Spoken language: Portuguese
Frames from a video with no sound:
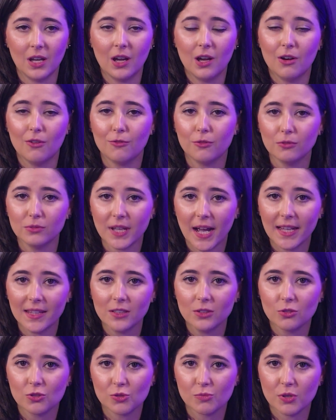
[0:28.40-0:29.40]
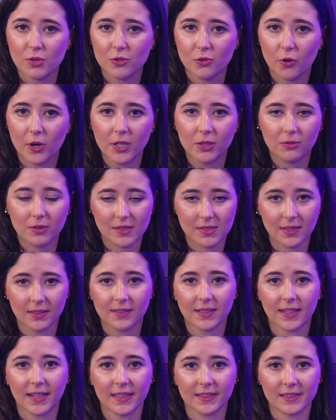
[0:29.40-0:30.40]
Fundada em 2008 em
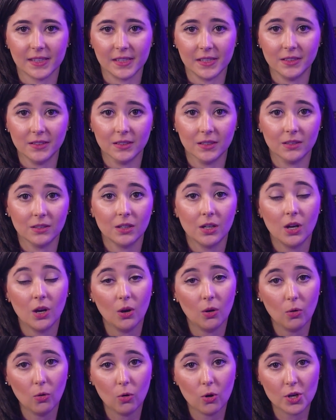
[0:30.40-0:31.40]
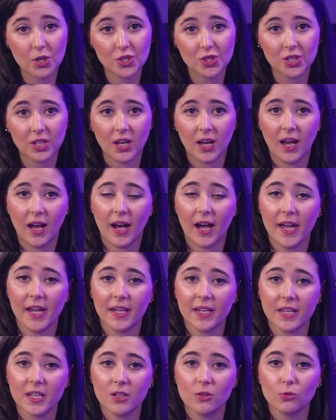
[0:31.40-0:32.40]
Santa Catarina, hoje a
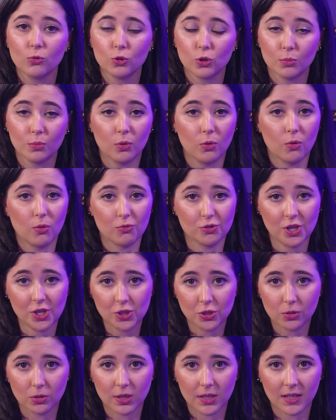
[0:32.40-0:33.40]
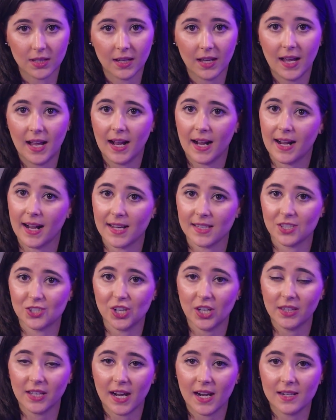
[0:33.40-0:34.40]
EQI é um grupo com gestora, casa de
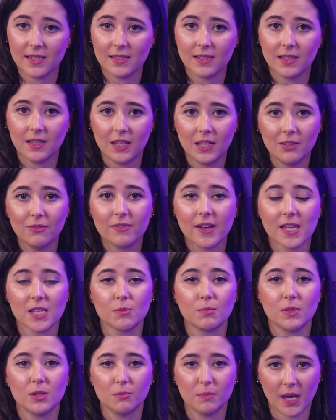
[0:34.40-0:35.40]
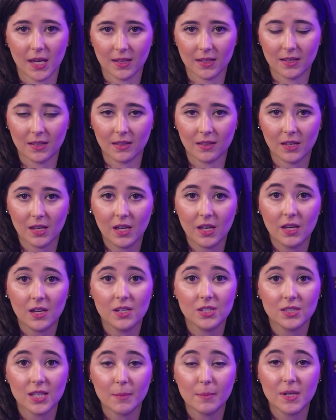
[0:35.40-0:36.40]
análise e investment banking.
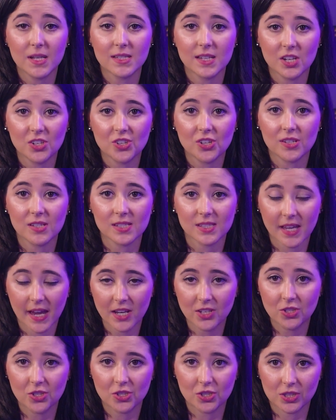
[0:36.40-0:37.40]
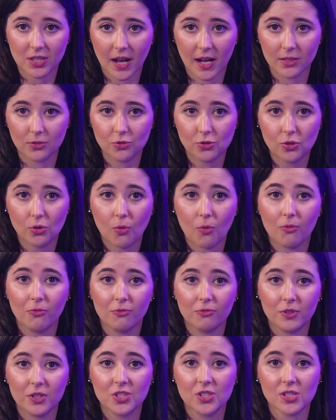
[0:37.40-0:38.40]
Está presente em sete estados, com
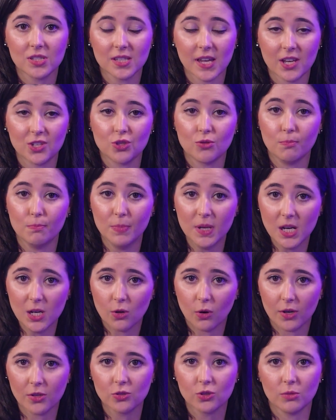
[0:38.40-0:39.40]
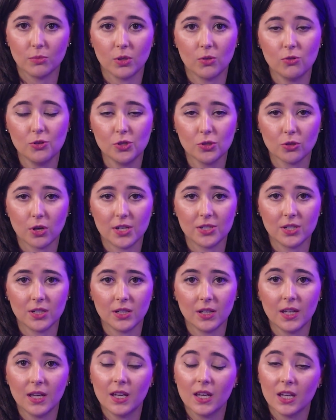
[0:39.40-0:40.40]
27 bilhões sob custódia
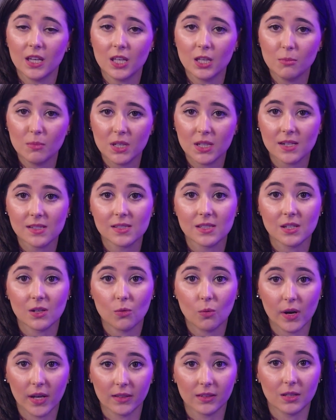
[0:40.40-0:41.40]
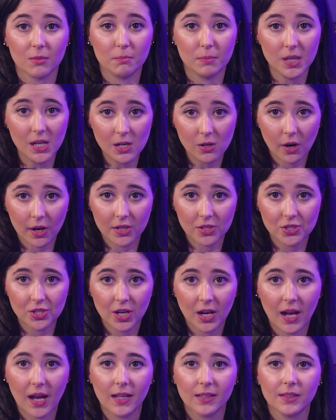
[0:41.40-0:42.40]
e mira 50 bilhões
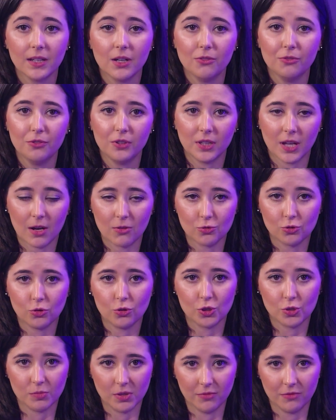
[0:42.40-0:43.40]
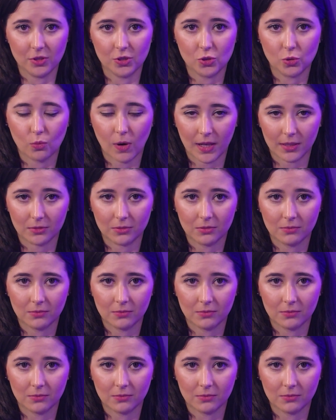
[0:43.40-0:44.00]
até o final de 2024.